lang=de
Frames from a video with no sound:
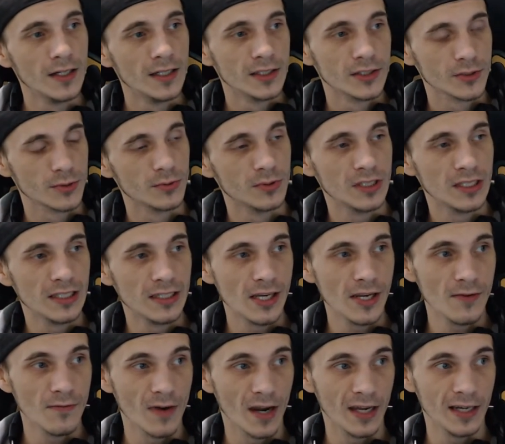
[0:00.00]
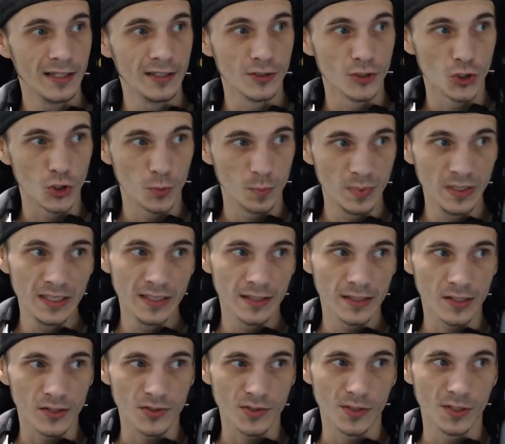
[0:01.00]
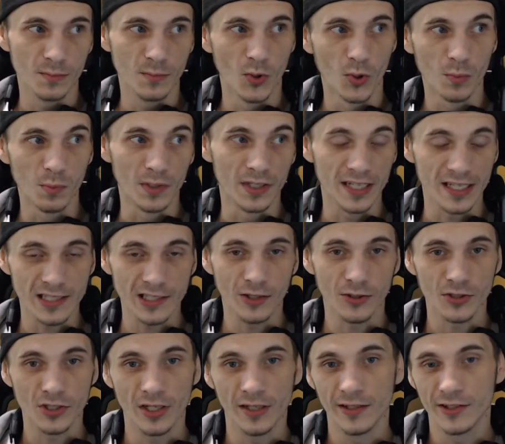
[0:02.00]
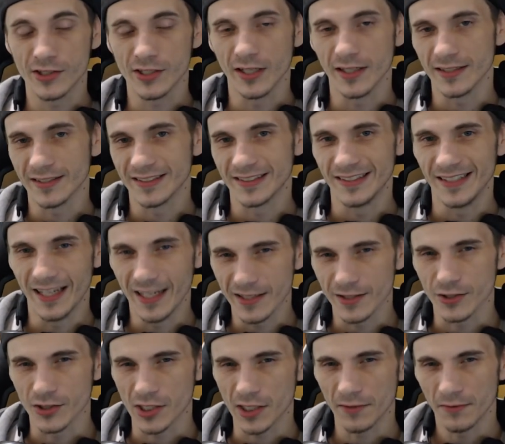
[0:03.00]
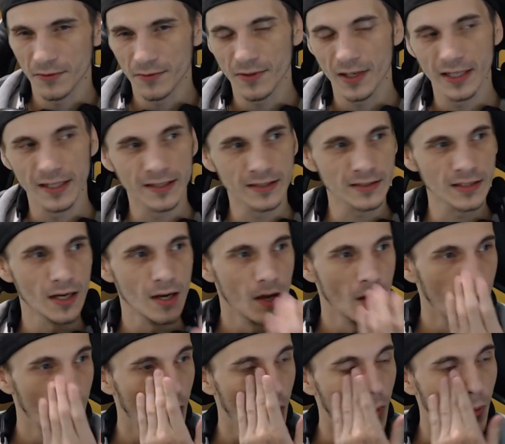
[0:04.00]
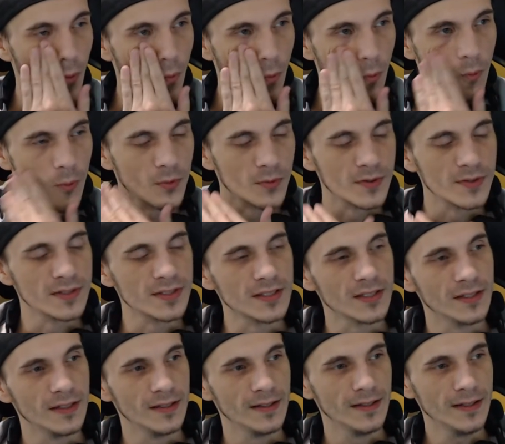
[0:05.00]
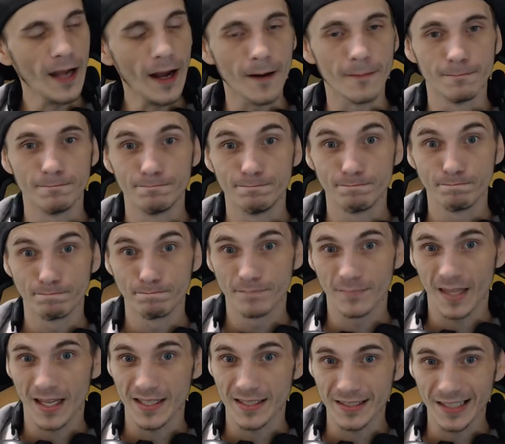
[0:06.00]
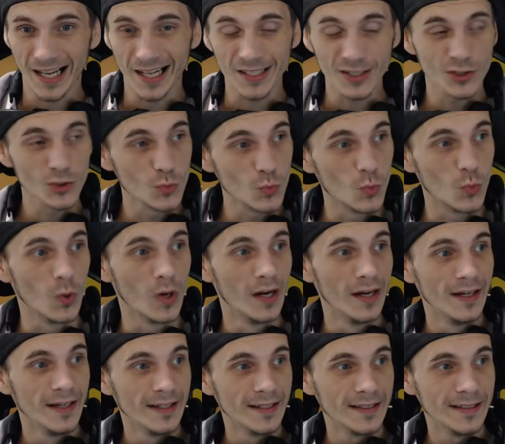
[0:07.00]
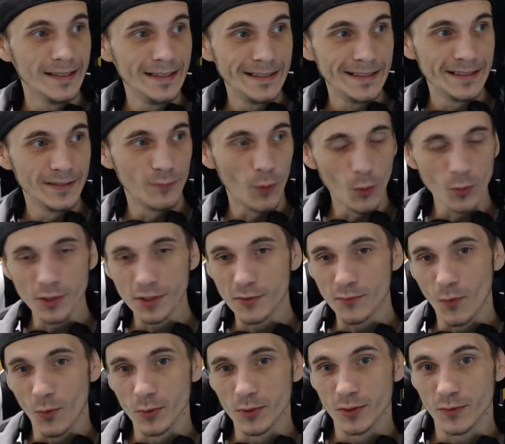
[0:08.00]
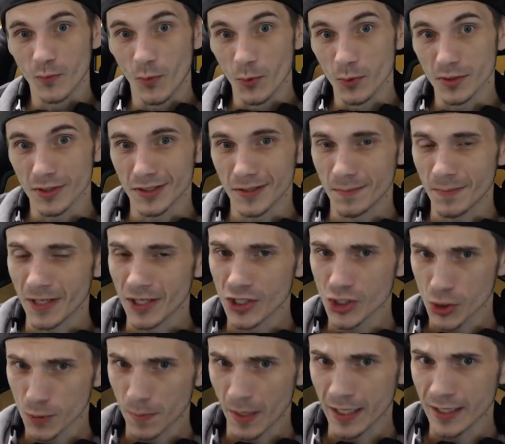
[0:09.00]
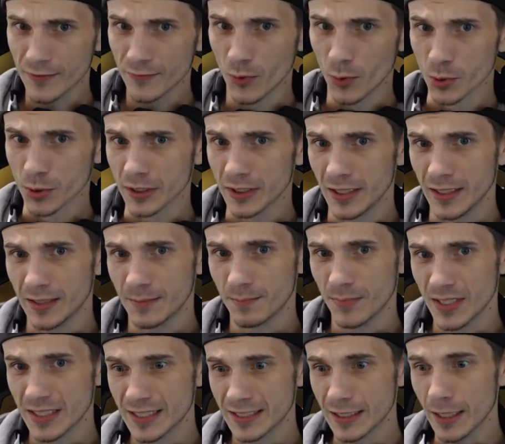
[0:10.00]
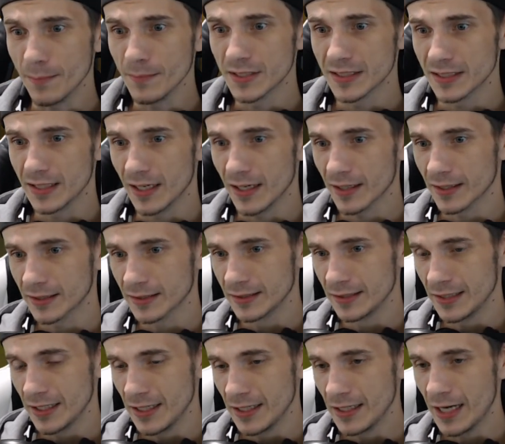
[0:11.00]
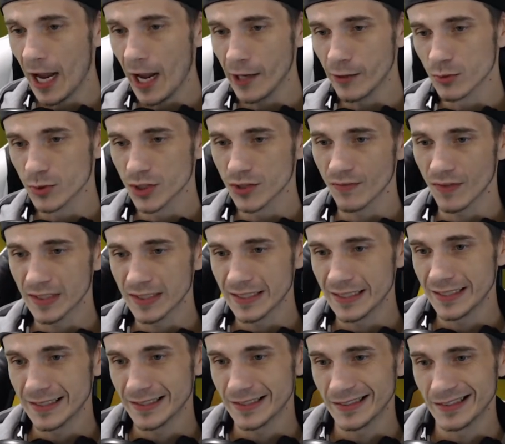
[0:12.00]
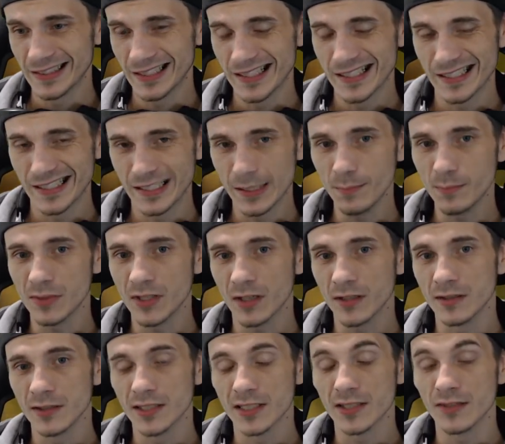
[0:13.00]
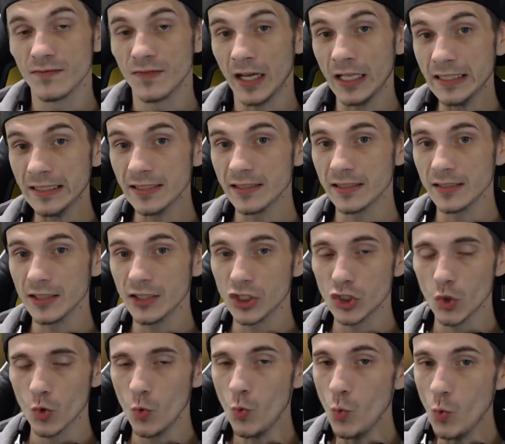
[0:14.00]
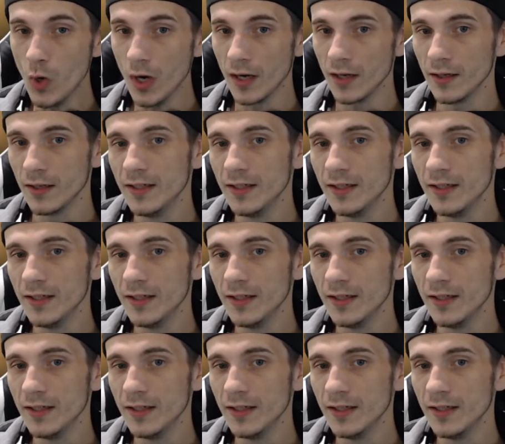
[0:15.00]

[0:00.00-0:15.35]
zu den jeweiligen Spielen, außer die Pokémon Das Lock Challenge, da ist die erste Staffel verlinkt. Und äh, ja, das dazu. Äh, votet, votet, votet. Ich bin gespannt. Voting geht bis Samstag, den 21.07.20 Uhr.